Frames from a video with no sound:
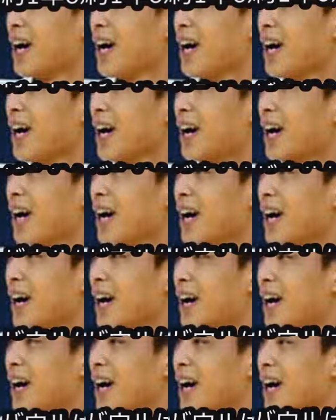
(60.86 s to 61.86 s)
戒を下
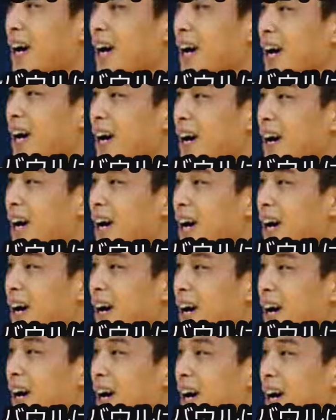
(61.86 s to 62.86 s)
された。
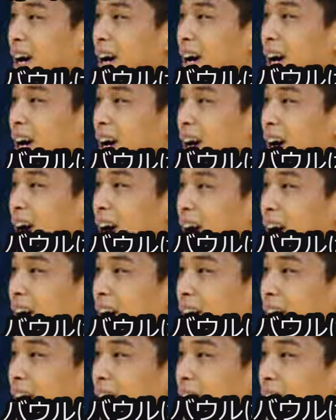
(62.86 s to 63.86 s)
懲
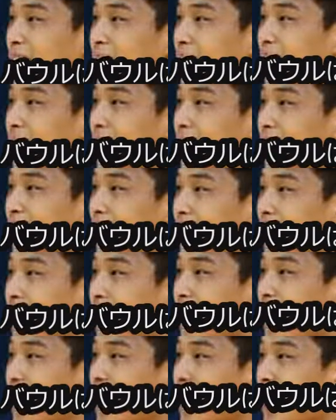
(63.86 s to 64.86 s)
戒が解除され
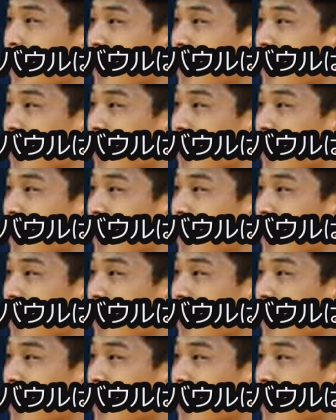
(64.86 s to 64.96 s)
た